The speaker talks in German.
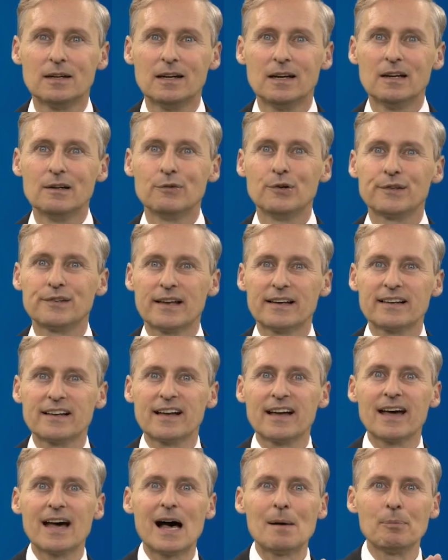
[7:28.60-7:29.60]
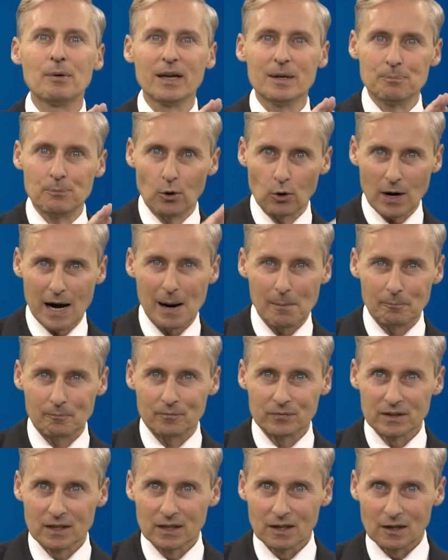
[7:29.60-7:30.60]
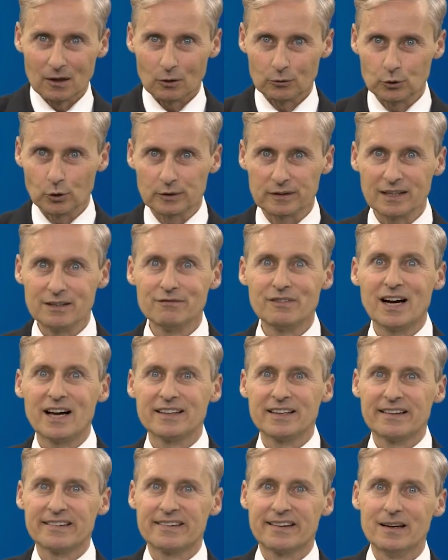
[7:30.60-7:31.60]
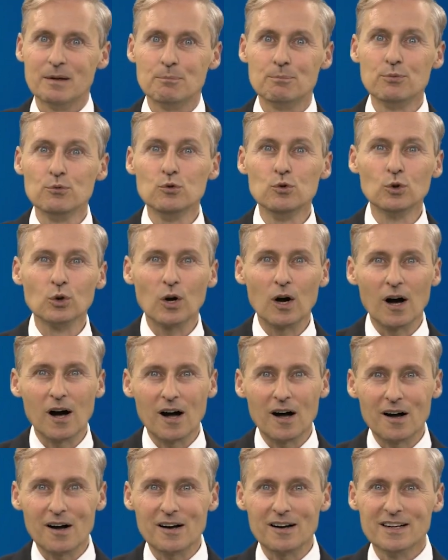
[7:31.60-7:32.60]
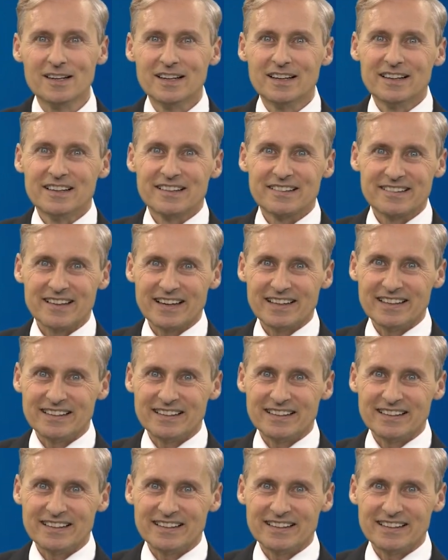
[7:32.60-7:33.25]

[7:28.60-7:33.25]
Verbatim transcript: für sein Cabaret-Programm. Und dort drin waren dann seine Bücher, seine